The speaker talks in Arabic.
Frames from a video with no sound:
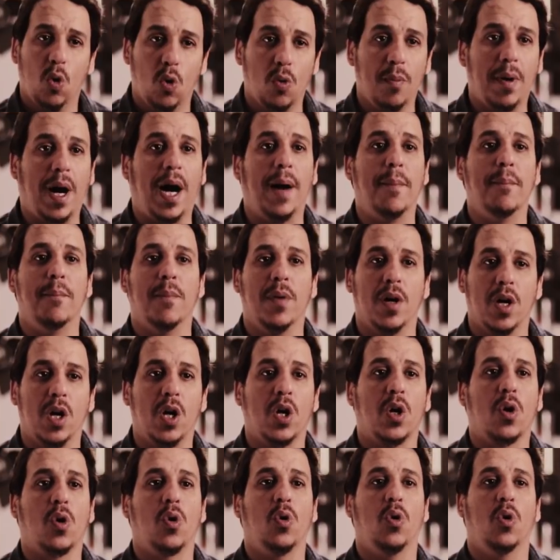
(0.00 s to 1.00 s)

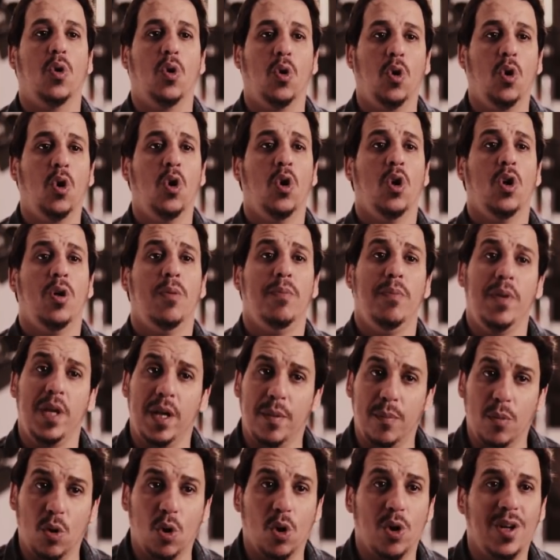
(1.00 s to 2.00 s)
ومعمر
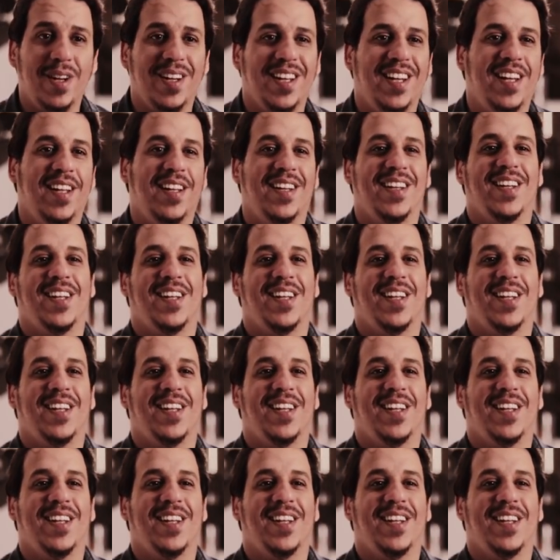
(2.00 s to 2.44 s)
وميمون